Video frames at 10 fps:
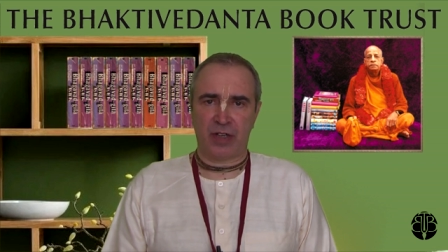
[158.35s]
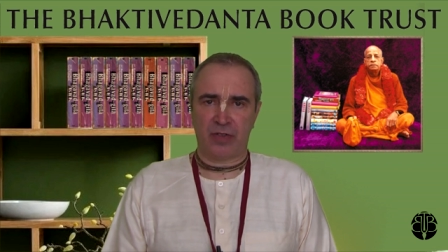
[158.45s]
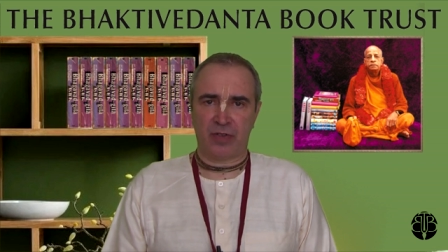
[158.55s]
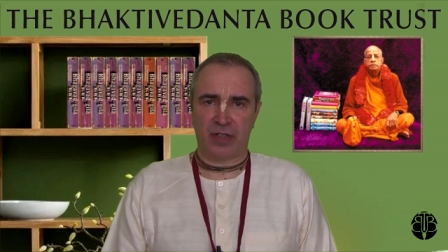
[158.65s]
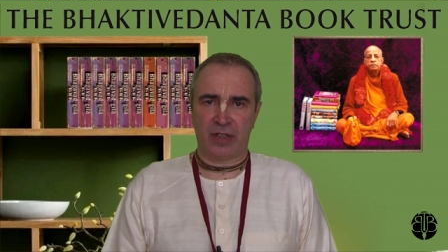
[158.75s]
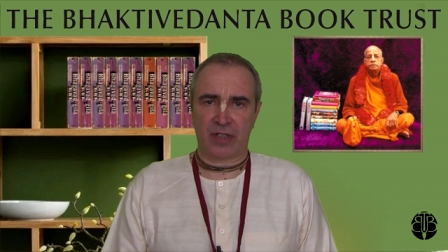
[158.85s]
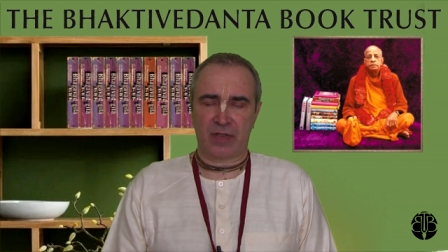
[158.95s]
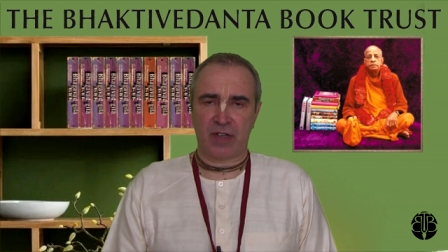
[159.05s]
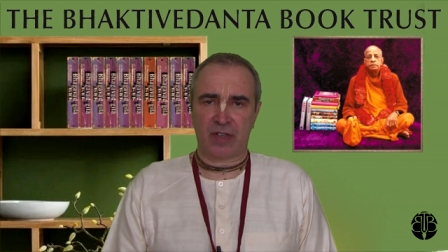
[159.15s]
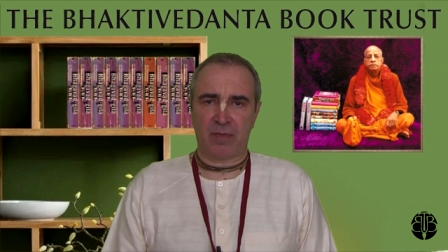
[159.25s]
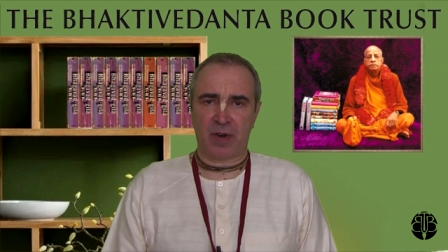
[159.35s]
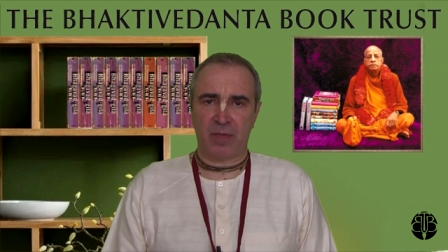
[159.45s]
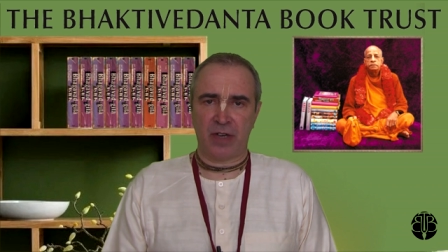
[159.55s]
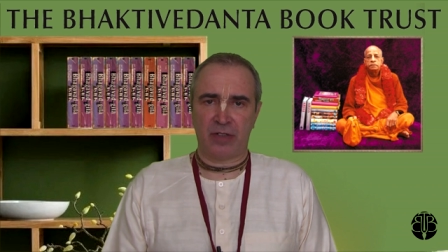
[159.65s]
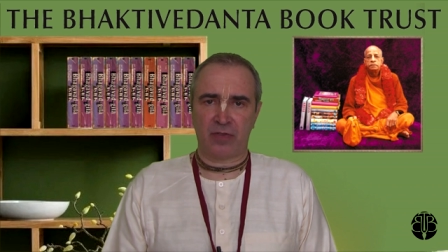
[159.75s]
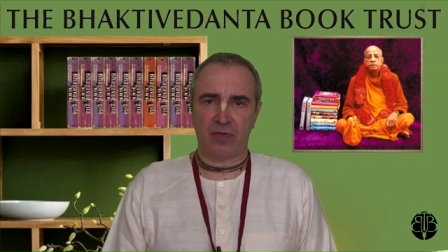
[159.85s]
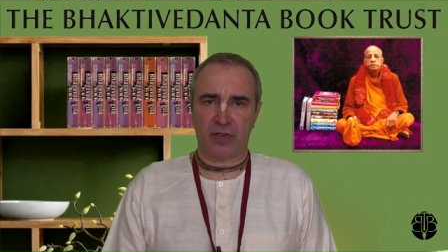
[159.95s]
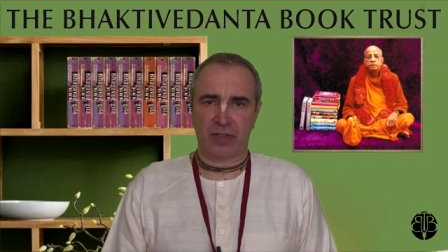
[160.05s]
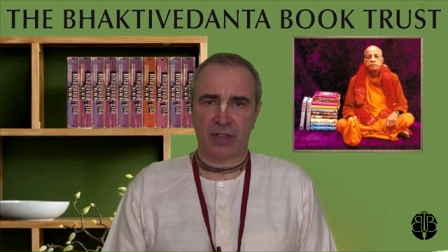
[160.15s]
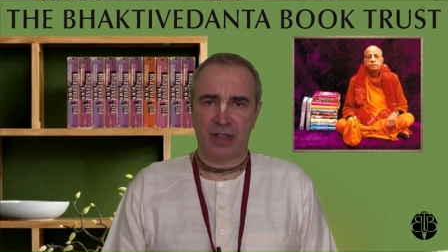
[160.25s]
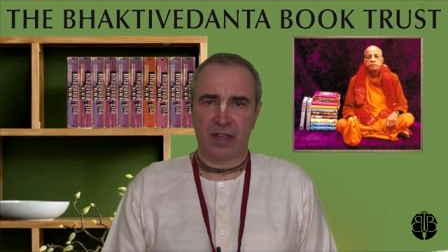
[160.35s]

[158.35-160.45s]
который так называется probate court